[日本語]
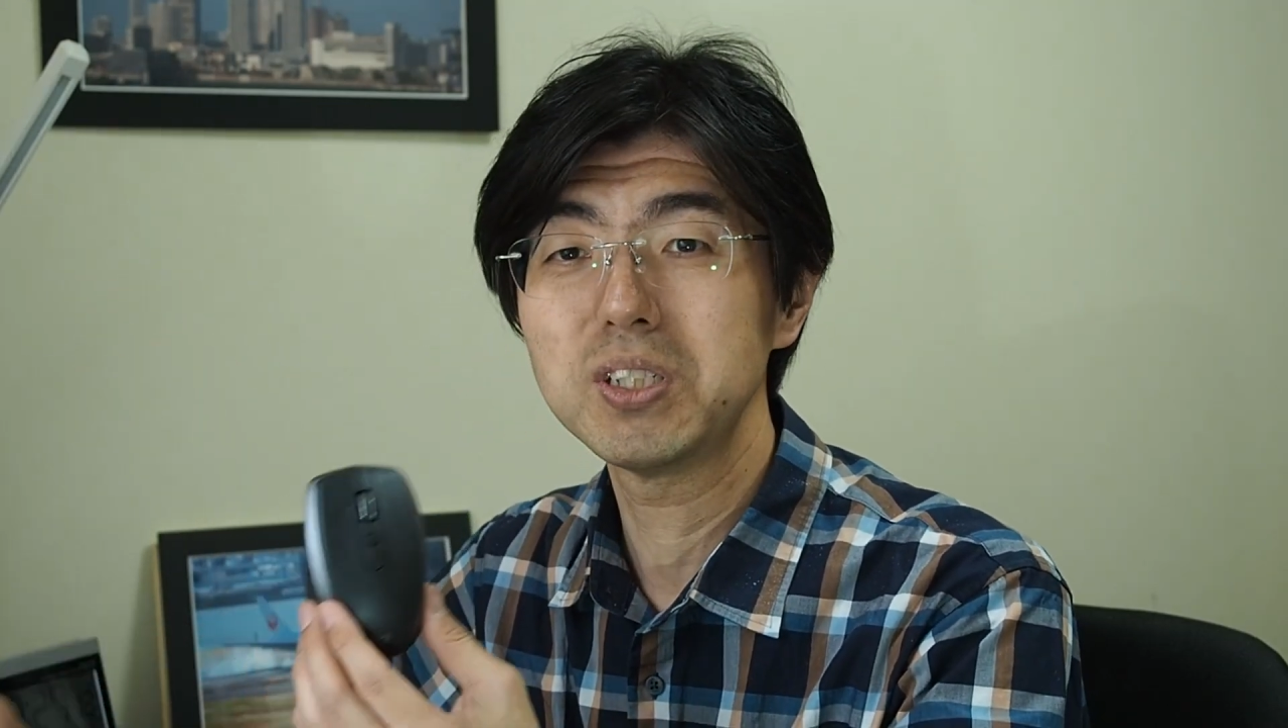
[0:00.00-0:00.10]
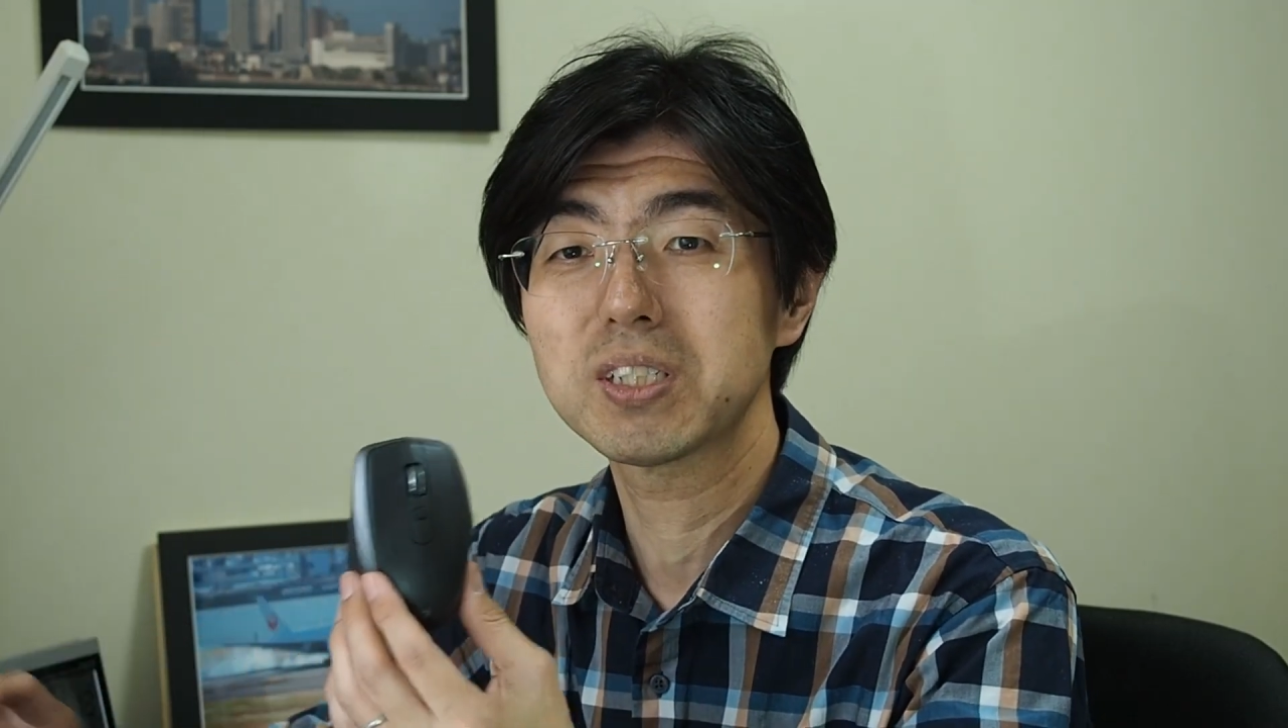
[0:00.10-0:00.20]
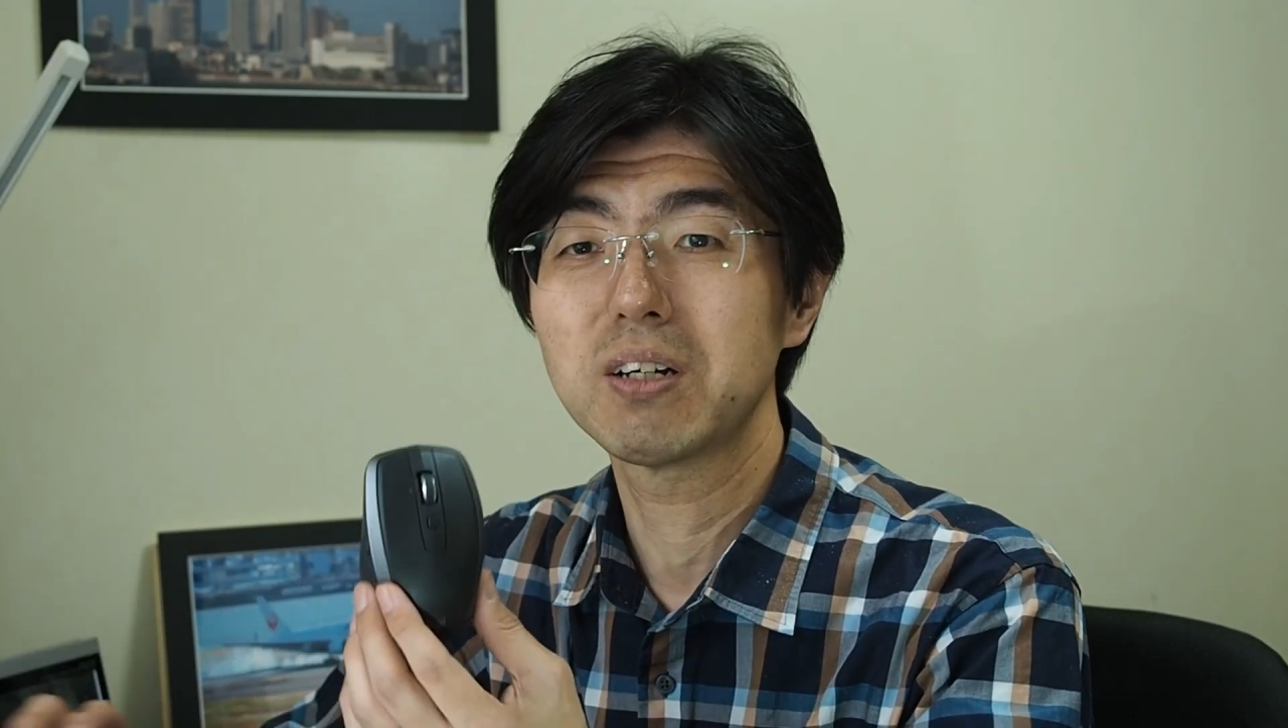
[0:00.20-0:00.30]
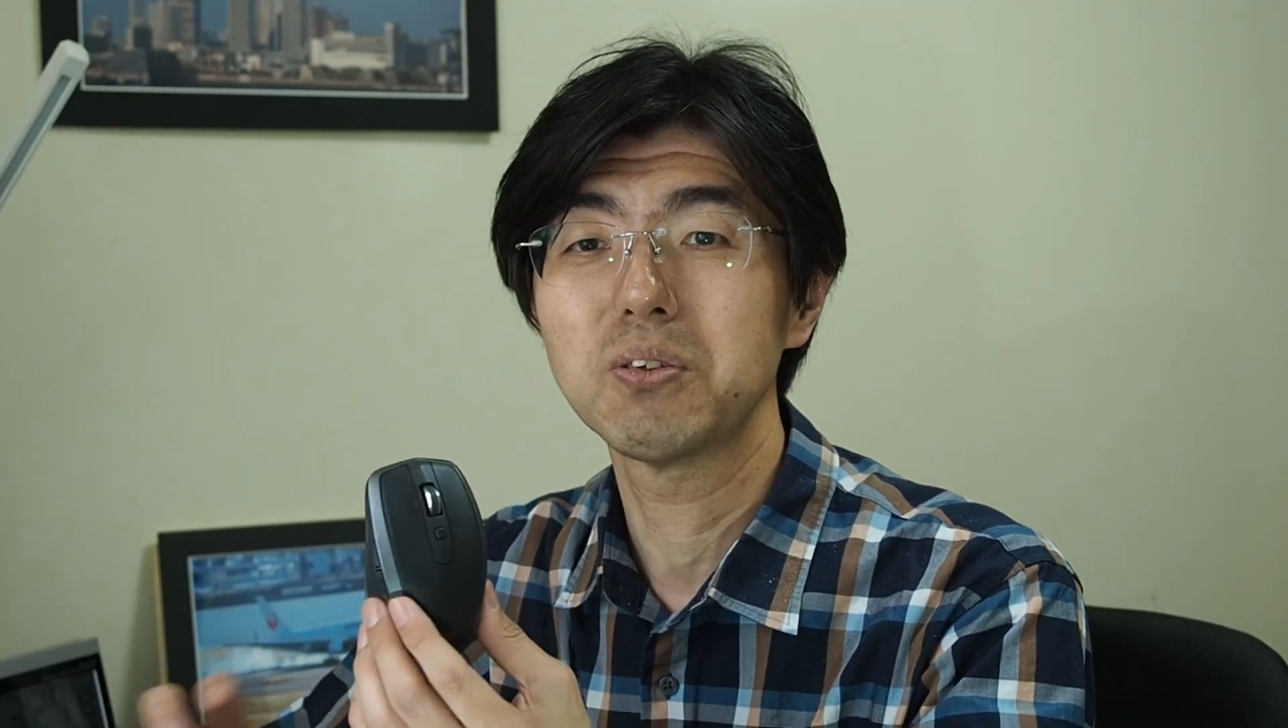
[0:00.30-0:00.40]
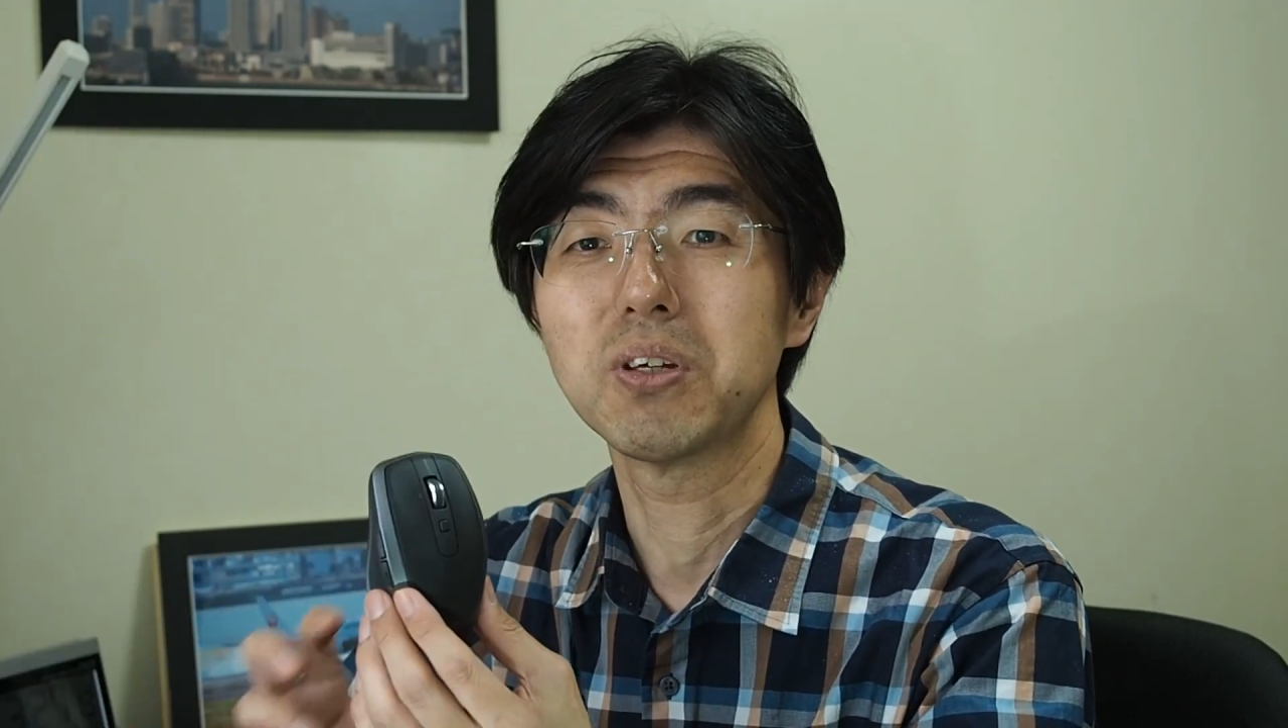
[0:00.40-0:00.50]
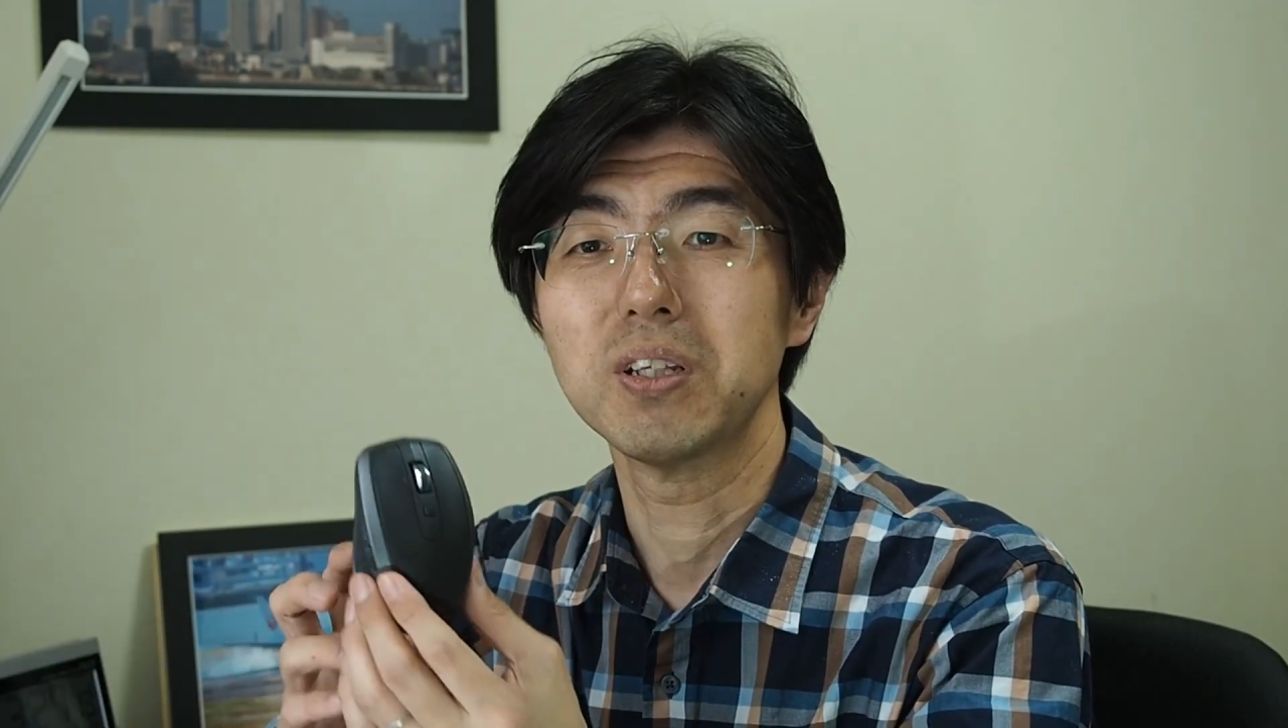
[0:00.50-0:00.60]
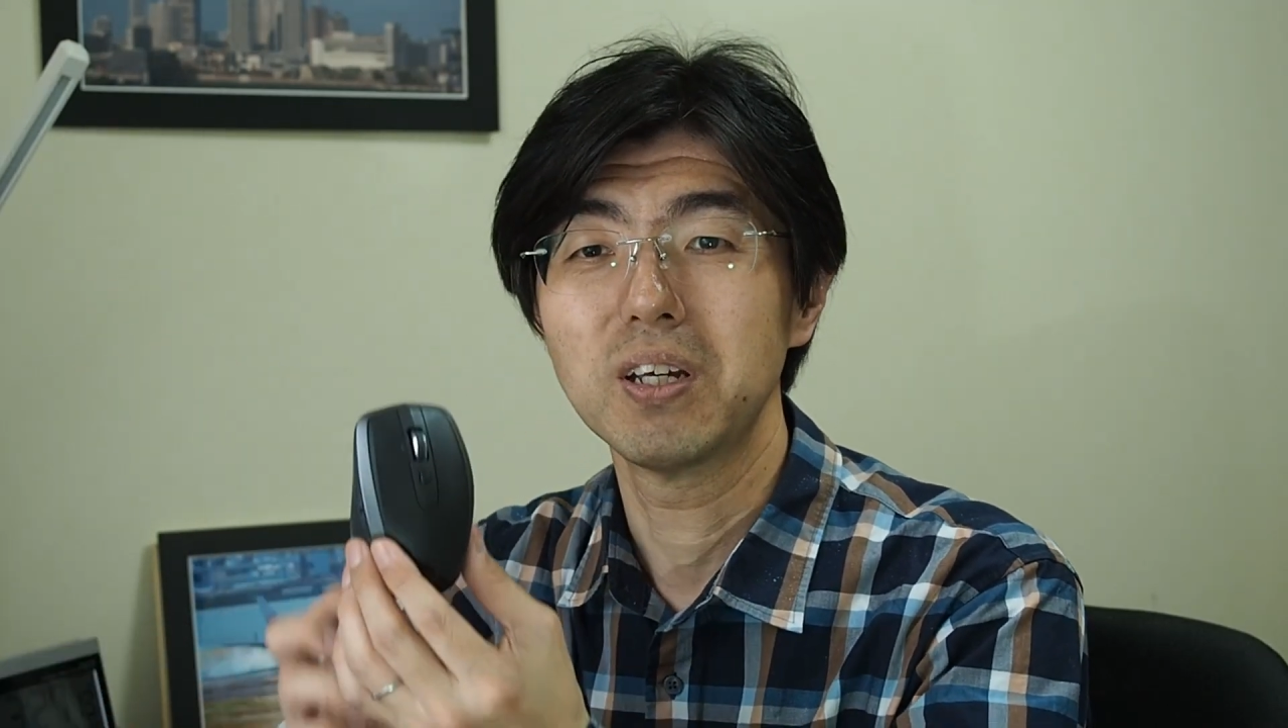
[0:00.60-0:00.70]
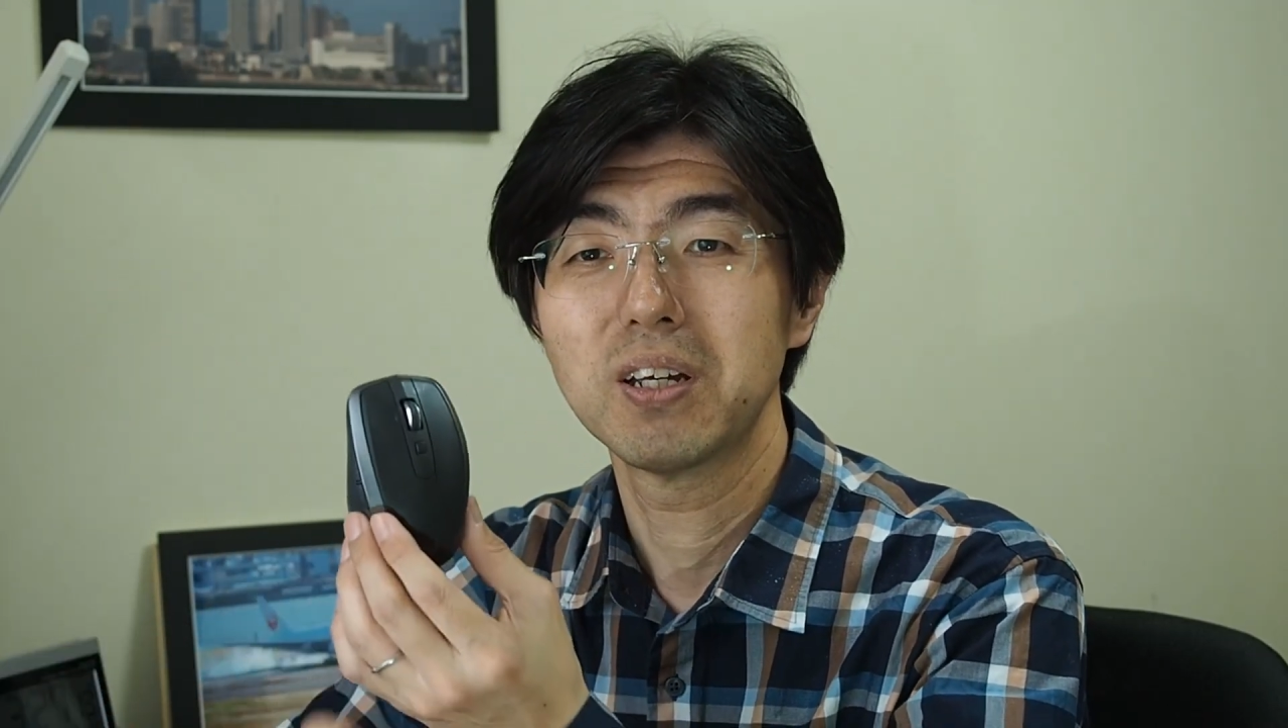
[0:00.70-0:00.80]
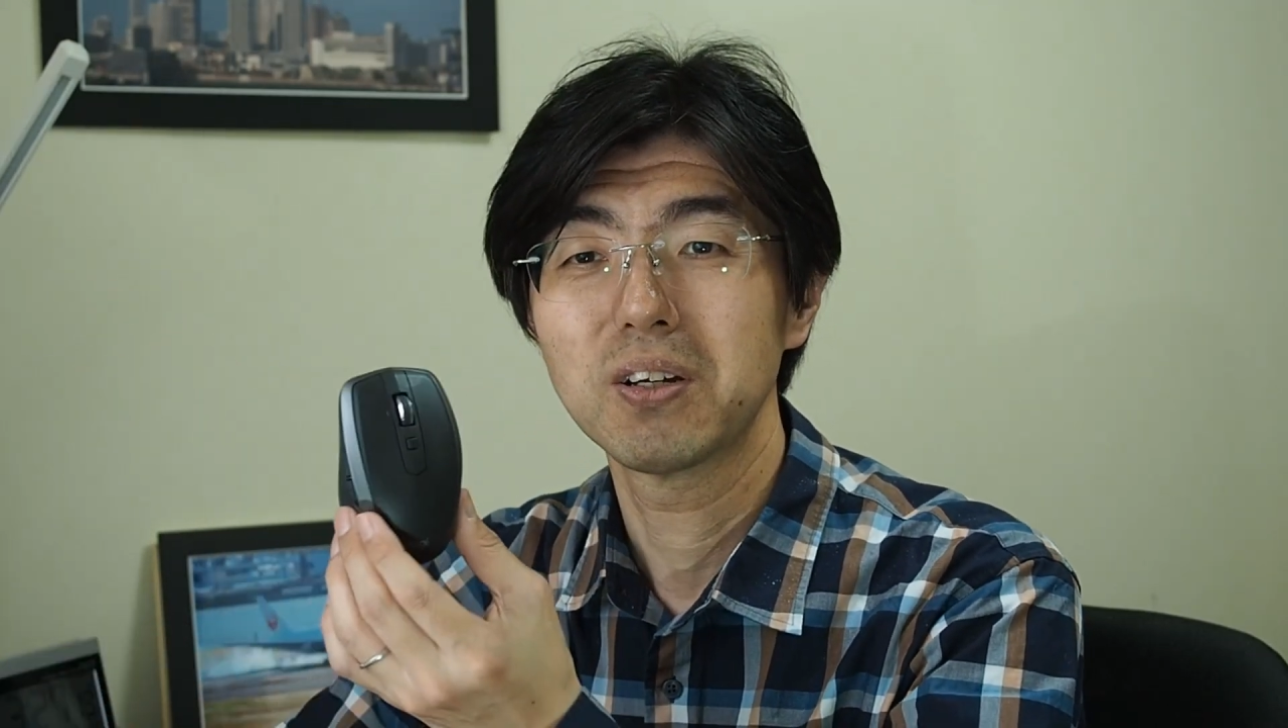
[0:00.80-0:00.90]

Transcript: 使う時はね